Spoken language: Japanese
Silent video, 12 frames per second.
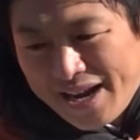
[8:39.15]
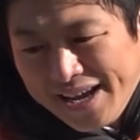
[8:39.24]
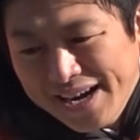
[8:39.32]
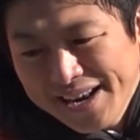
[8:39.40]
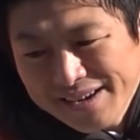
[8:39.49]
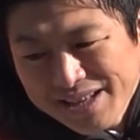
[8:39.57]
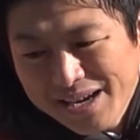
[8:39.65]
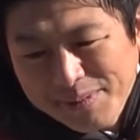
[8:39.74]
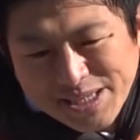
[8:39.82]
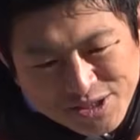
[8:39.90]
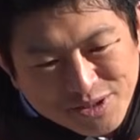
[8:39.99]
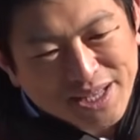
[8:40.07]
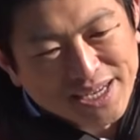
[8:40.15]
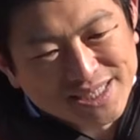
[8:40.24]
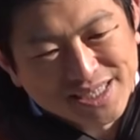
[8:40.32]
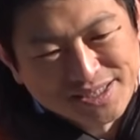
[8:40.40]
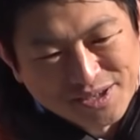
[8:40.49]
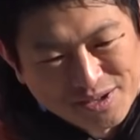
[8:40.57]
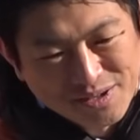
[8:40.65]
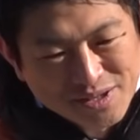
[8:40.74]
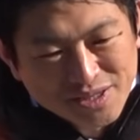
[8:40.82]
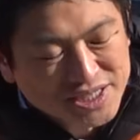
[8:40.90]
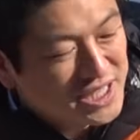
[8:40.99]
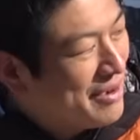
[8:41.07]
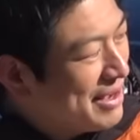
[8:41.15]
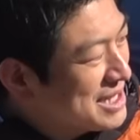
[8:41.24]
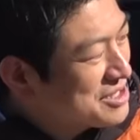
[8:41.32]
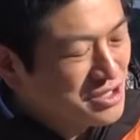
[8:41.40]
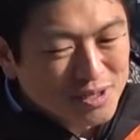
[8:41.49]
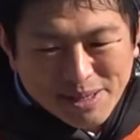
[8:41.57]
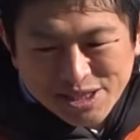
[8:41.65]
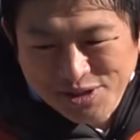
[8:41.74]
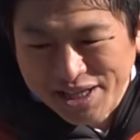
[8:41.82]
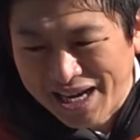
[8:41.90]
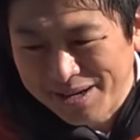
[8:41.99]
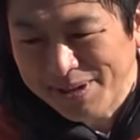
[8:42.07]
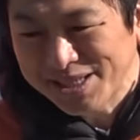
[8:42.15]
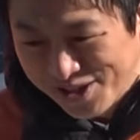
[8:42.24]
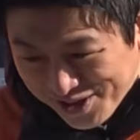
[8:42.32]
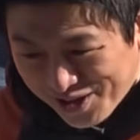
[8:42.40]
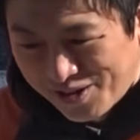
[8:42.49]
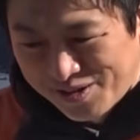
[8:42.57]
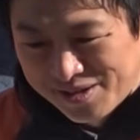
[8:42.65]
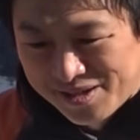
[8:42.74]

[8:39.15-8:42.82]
が掲げられなくなりますよって話ですよ。違う旗作りましょうってなりますよと